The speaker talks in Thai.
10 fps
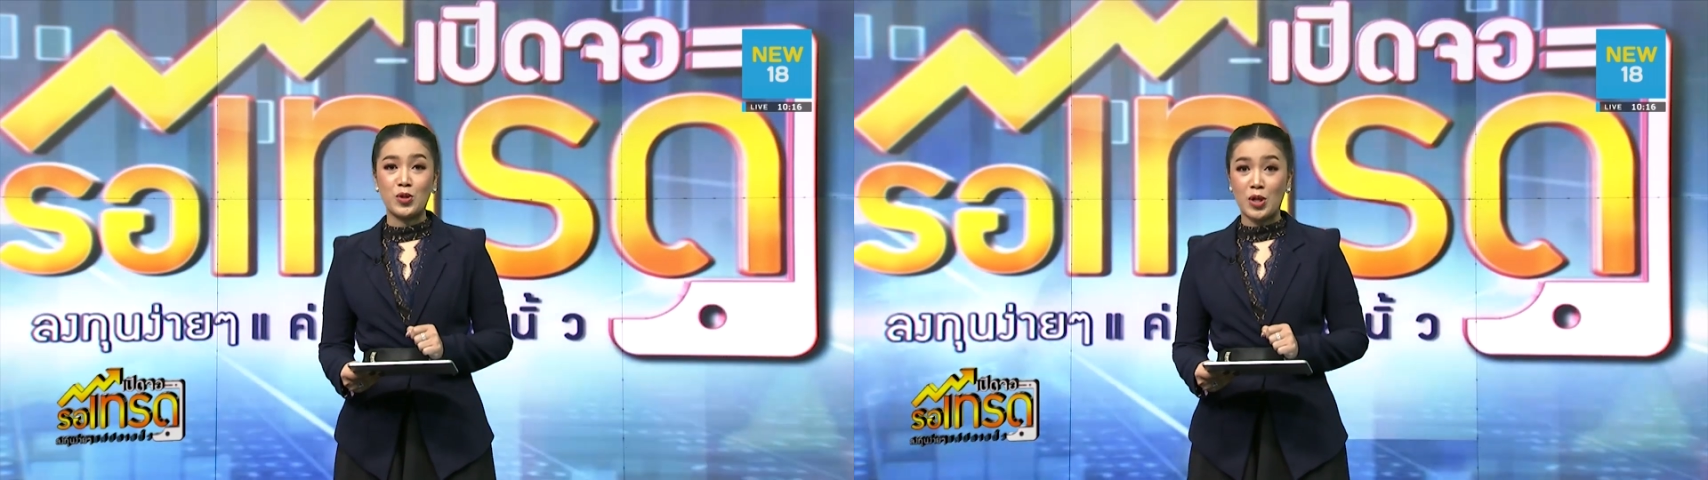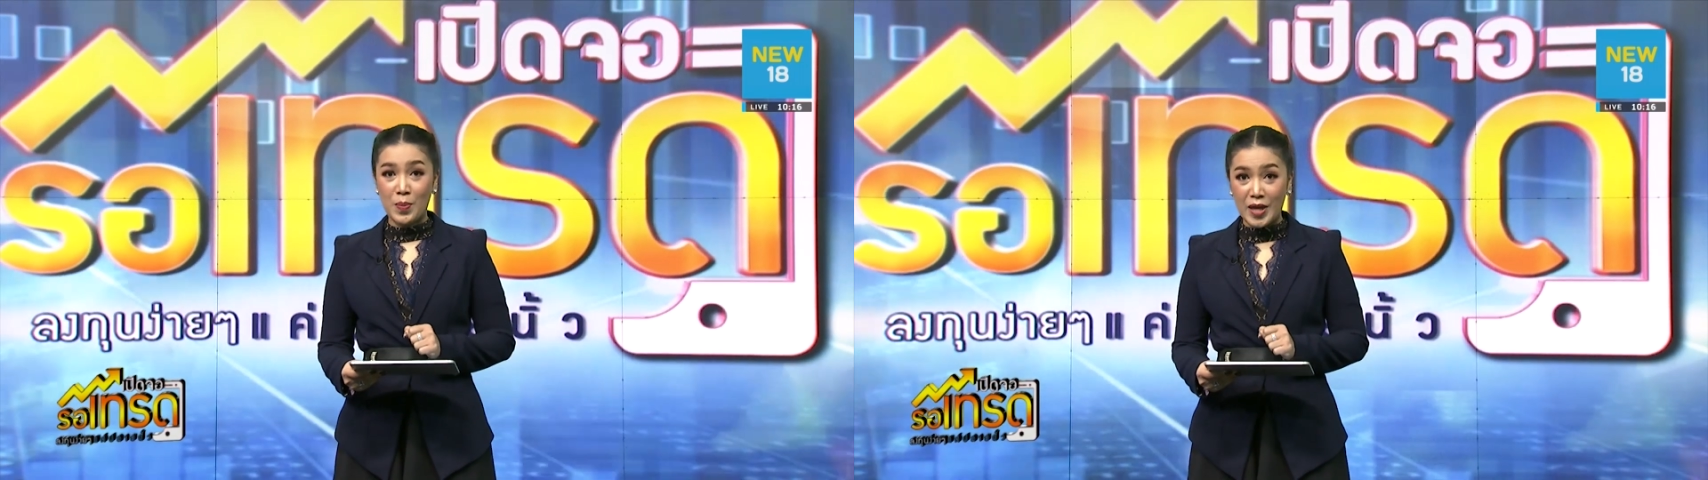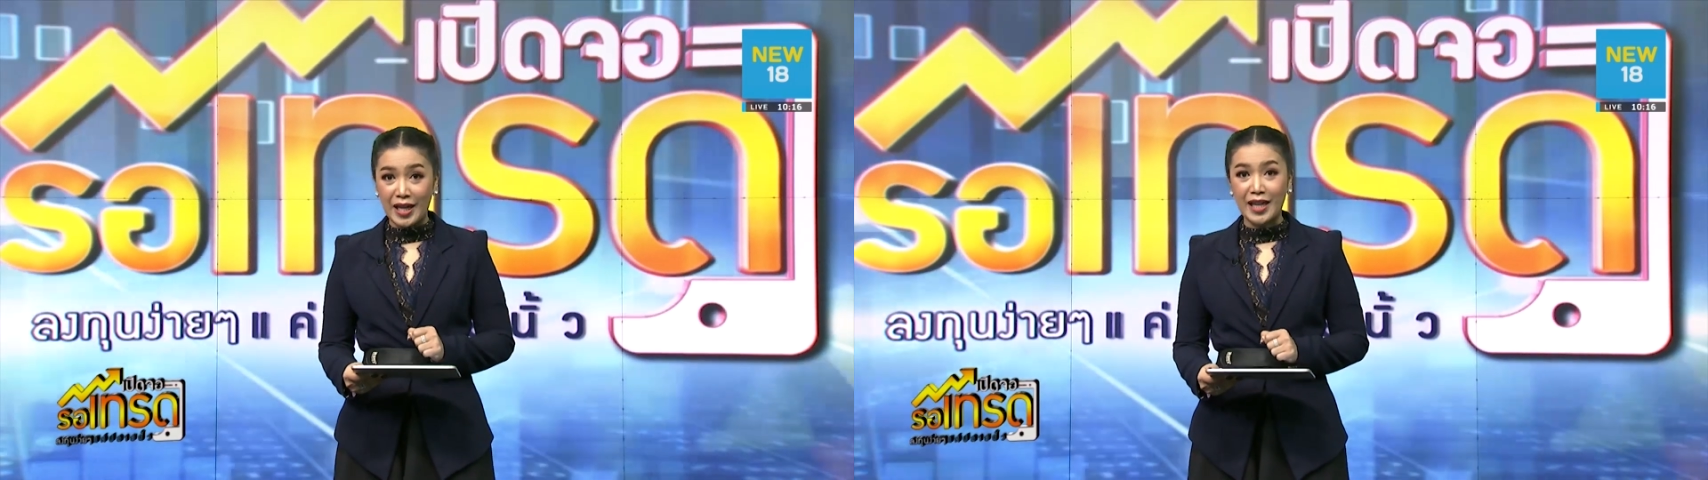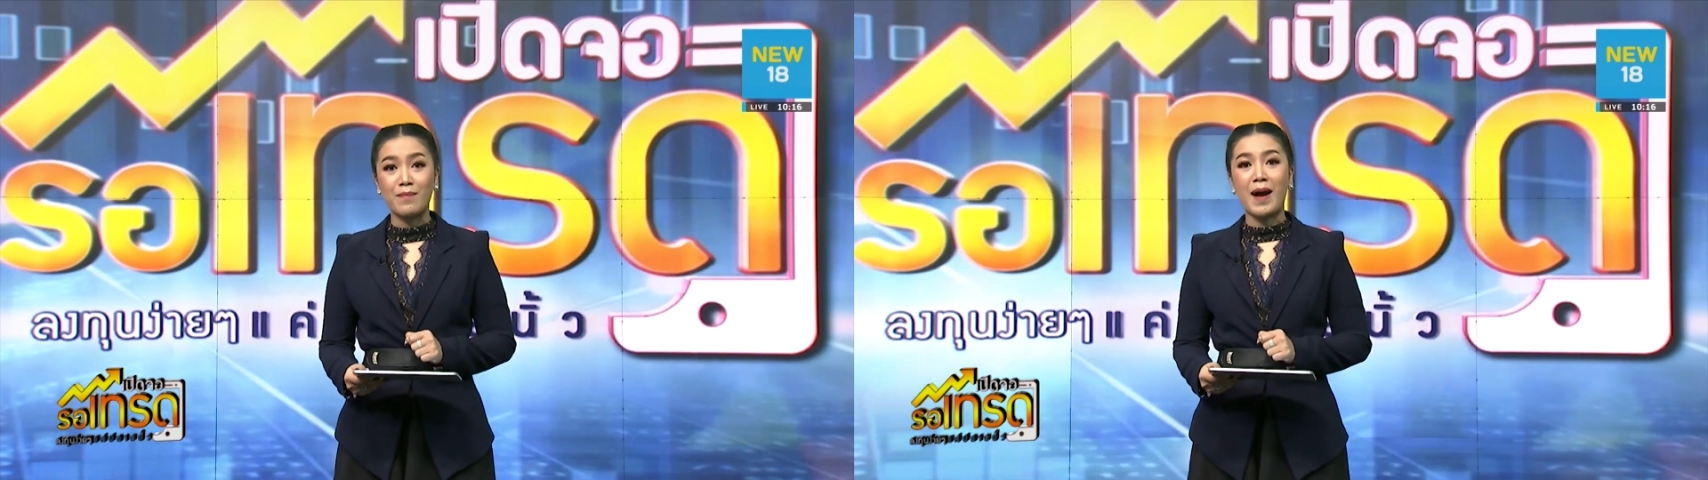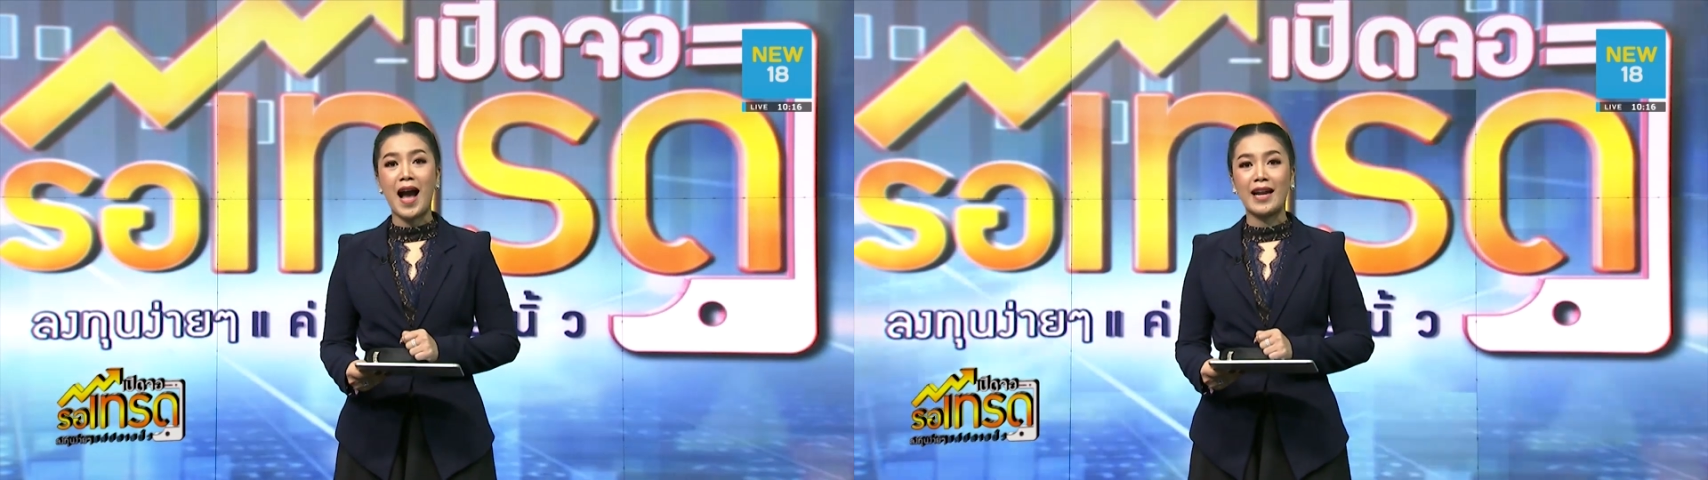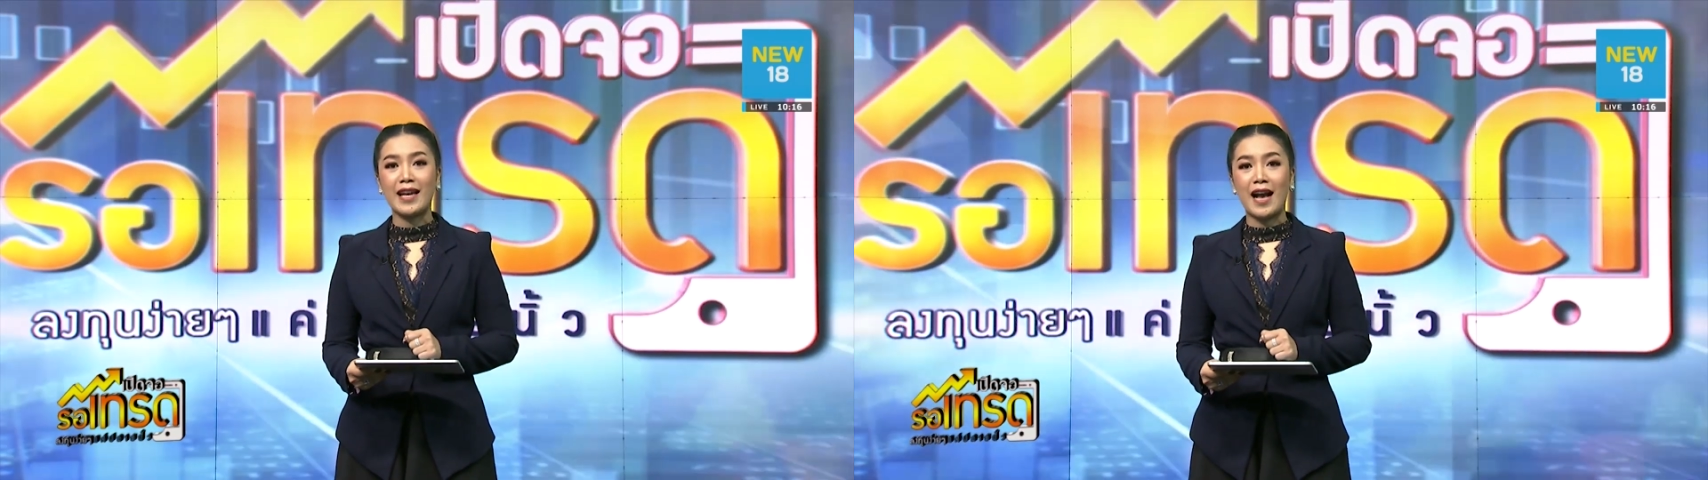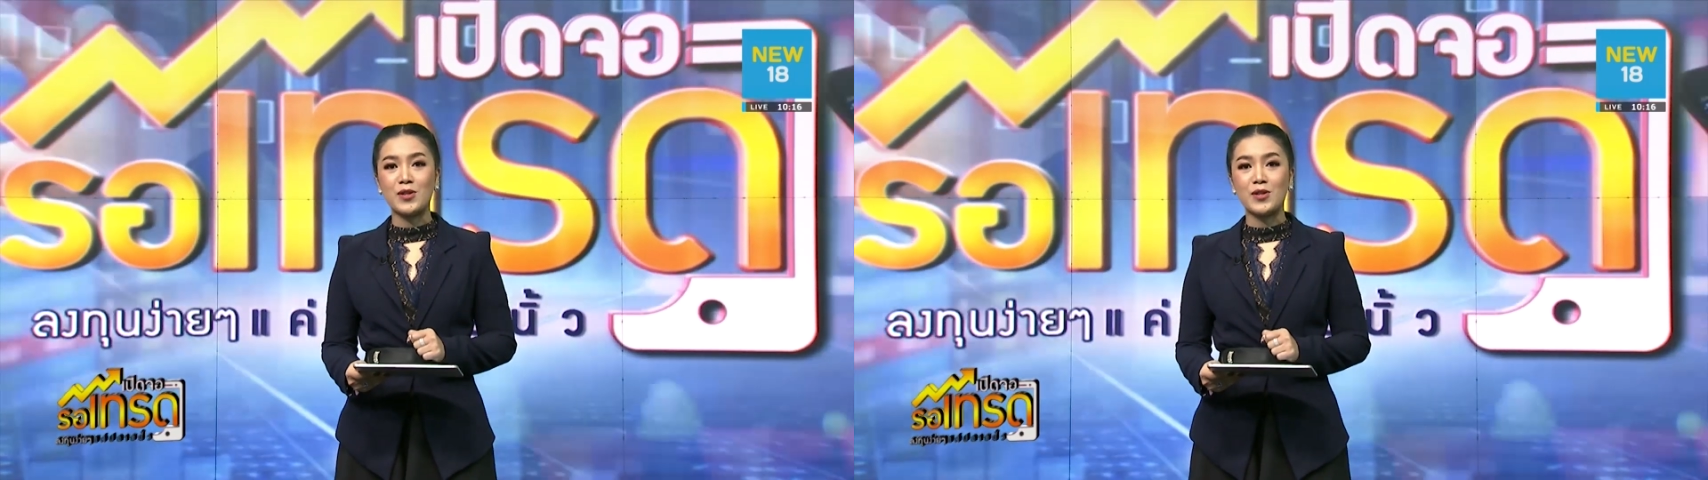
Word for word: จดทะเบียนกันบ้างนะคะ